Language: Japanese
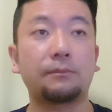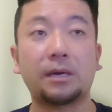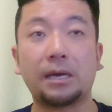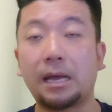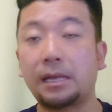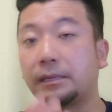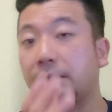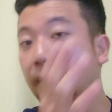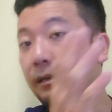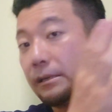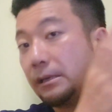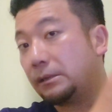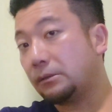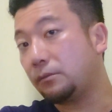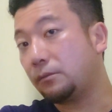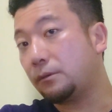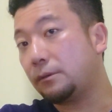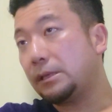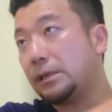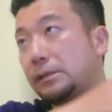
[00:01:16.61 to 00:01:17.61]
まあ、反対側の
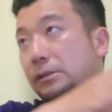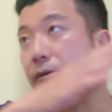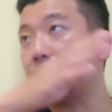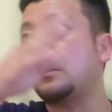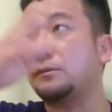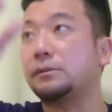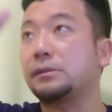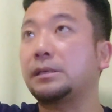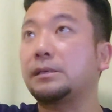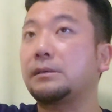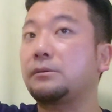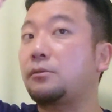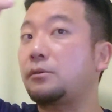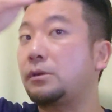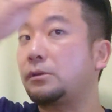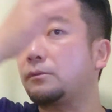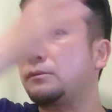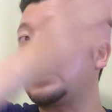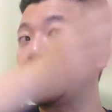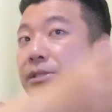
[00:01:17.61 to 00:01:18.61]
ところではこのこ
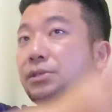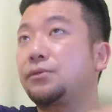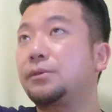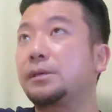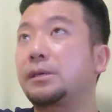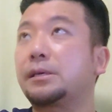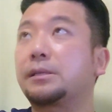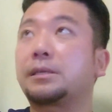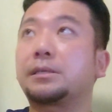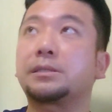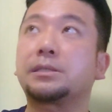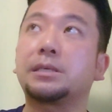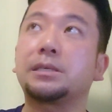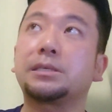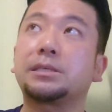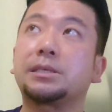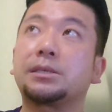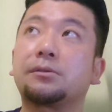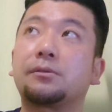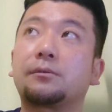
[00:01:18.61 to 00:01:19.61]
れと同じような形で
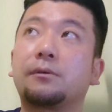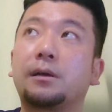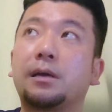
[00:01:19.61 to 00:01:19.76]
知床